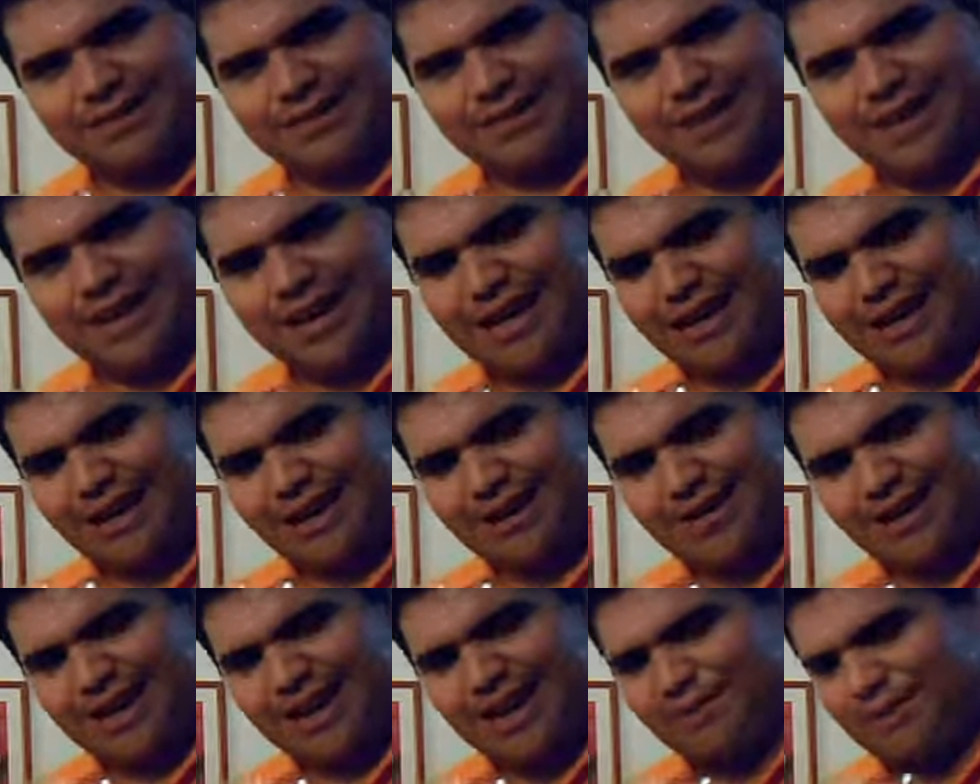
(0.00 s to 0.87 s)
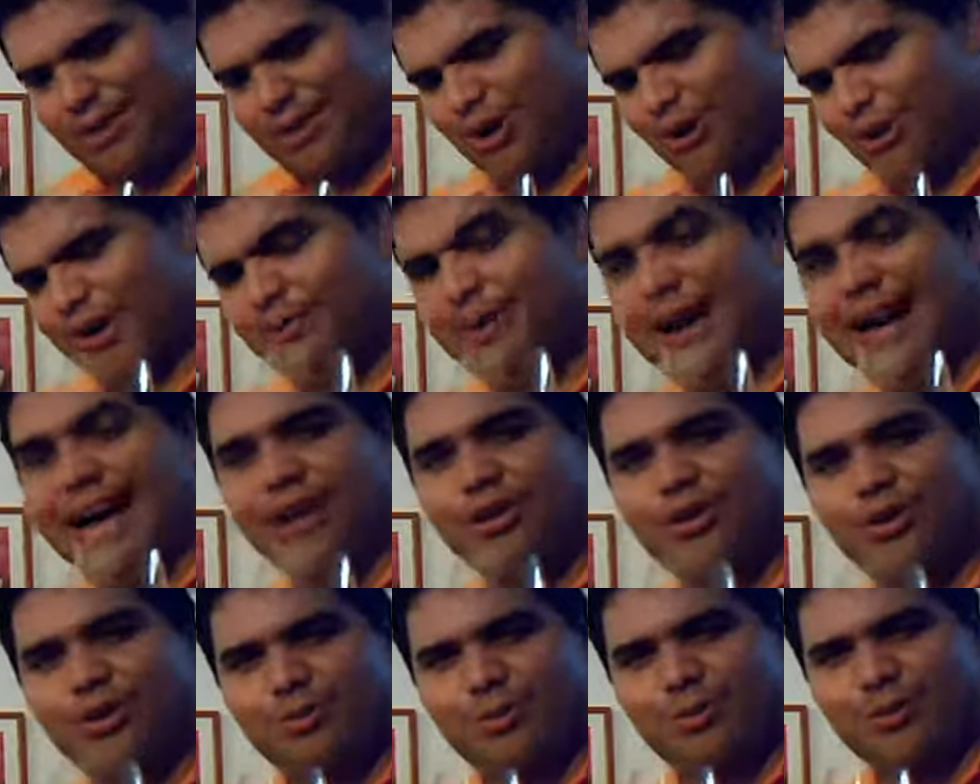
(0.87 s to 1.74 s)
Este, eh, caramelo
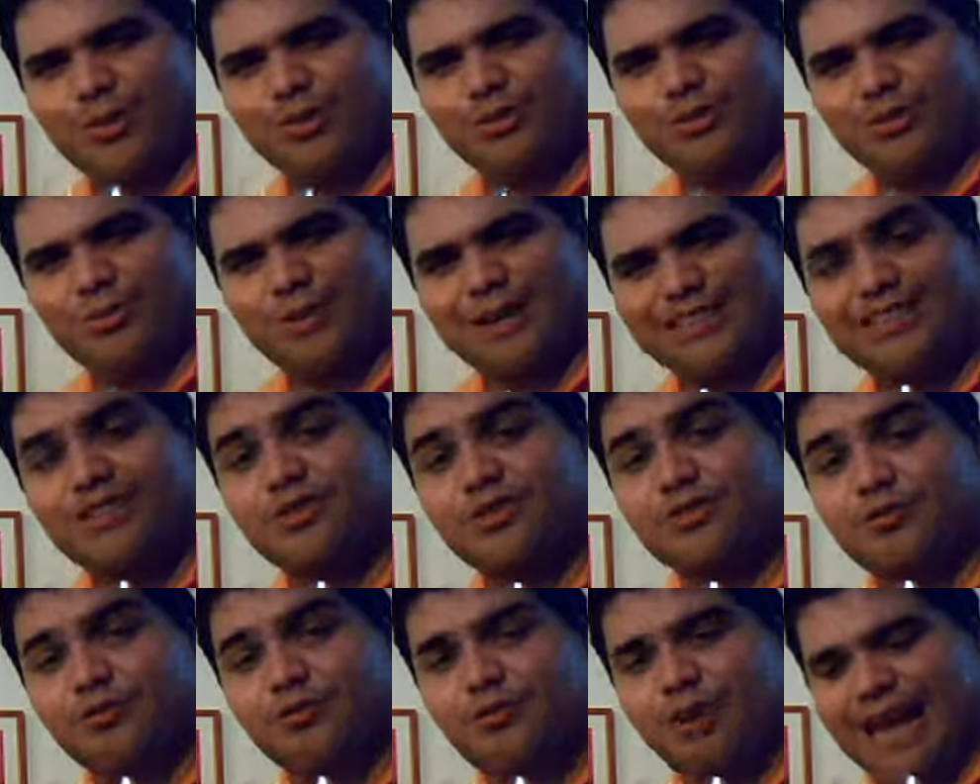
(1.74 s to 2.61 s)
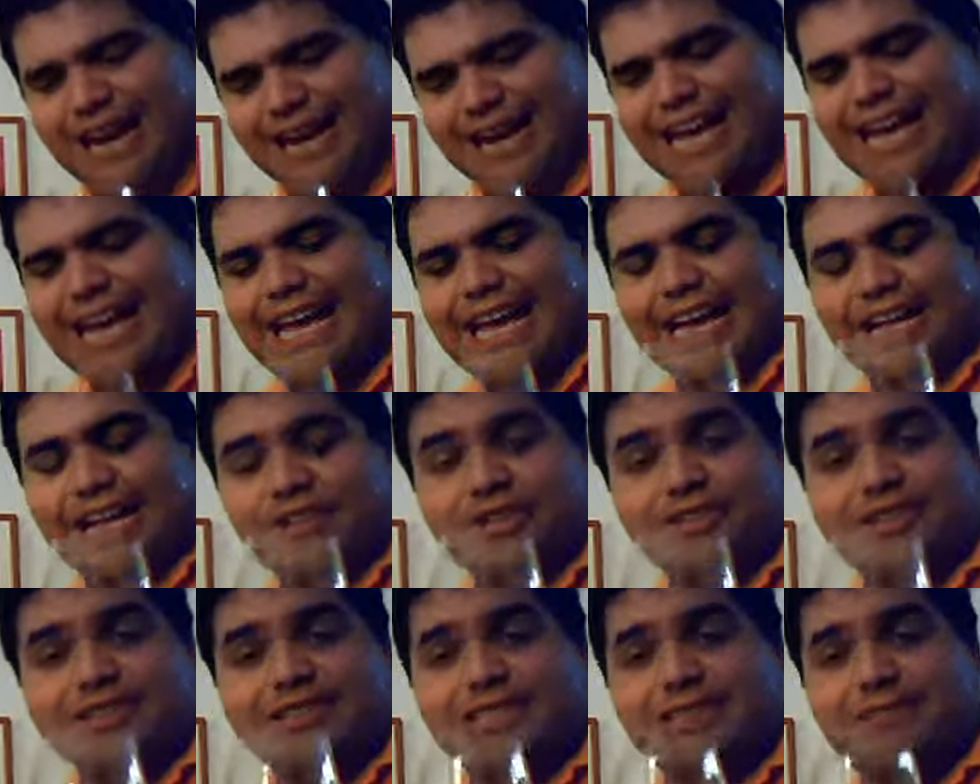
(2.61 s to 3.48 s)
quemado, como cuando uno va a hacer un flan.
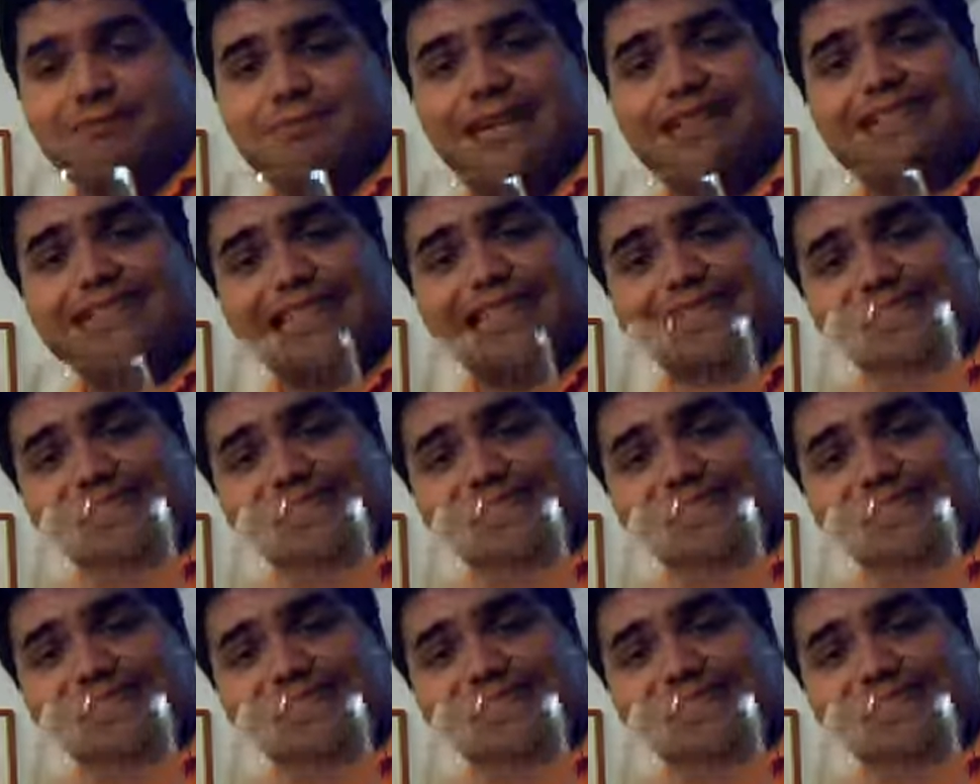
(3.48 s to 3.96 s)
Entonces, sin más,